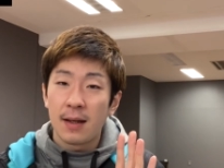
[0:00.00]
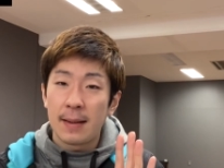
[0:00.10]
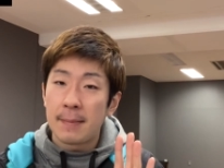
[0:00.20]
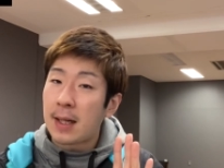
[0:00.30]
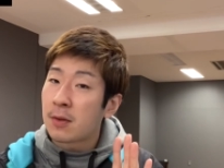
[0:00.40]

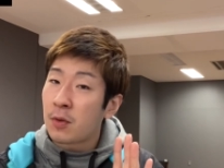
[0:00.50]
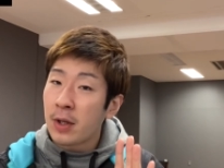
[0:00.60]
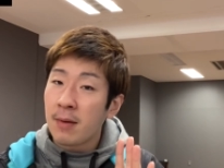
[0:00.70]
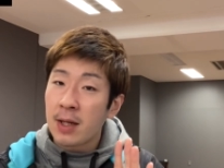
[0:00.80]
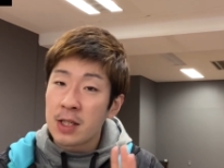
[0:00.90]
まあこ
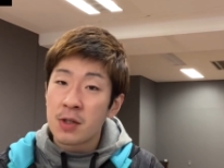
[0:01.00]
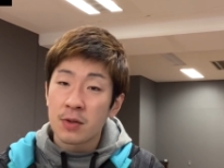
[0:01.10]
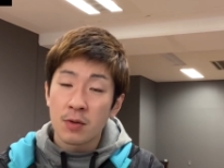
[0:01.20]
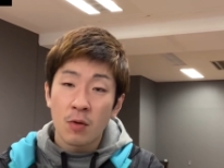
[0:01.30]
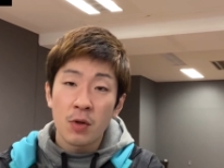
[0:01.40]
れは一応
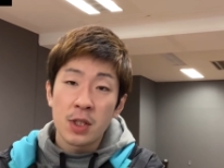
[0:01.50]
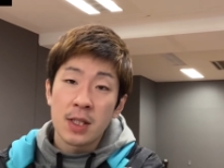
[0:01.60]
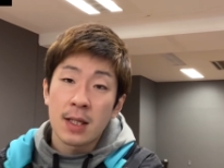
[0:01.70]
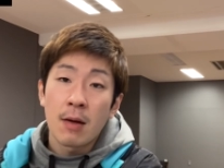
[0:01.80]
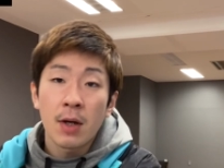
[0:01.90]
その個人
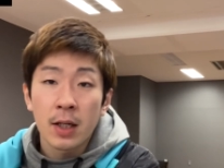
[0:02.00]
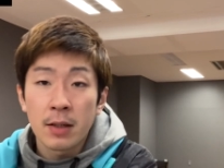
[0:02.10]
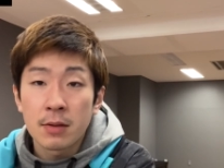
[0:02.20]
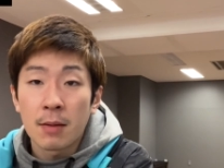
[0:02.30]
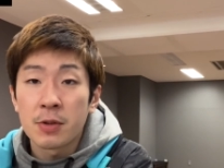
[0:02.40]
差が分か
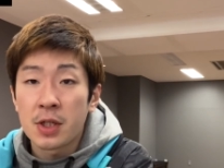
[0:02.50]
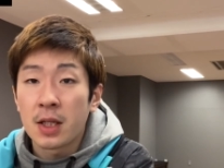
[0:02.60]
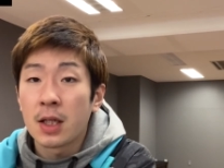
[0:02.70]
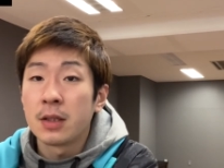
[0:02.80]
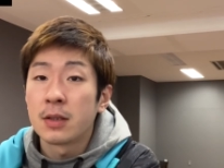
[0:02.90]
れるかもしれ
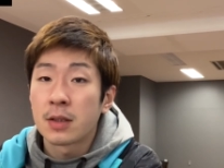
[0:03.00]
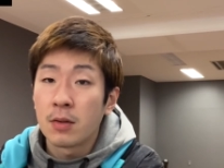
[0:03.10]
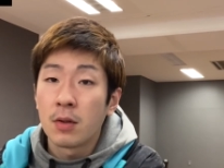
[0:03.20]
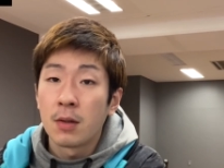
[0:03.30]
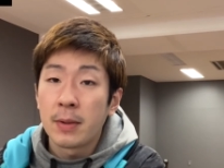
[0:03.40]
ないんですけど、